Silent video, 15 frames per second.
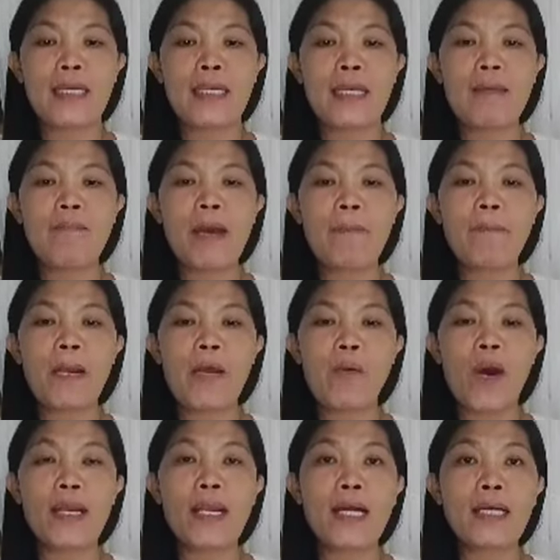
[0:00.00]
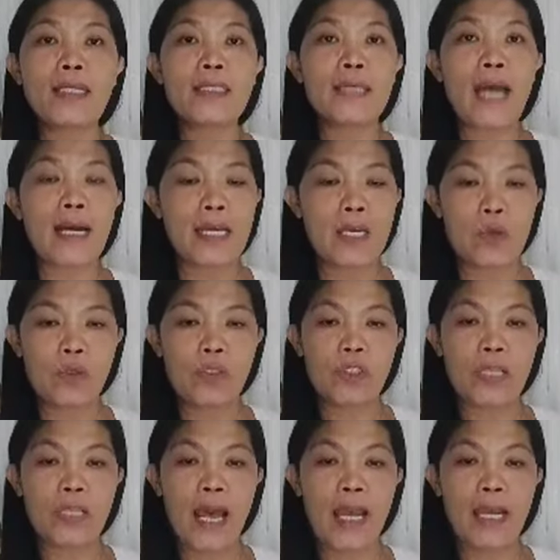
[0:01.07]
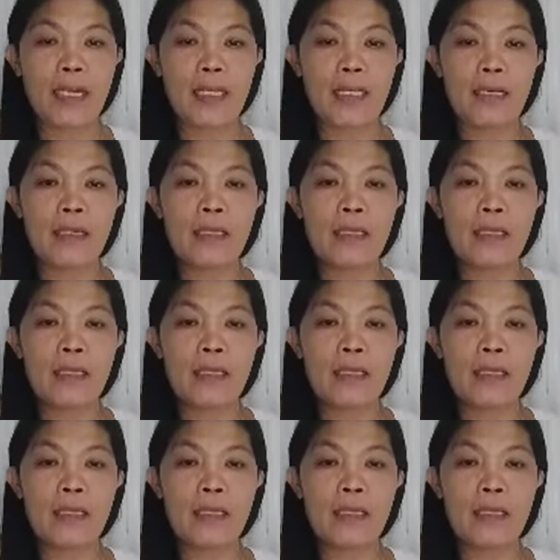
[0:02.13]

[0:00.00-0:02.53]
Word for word: hindi may paliwanag ang iyong side.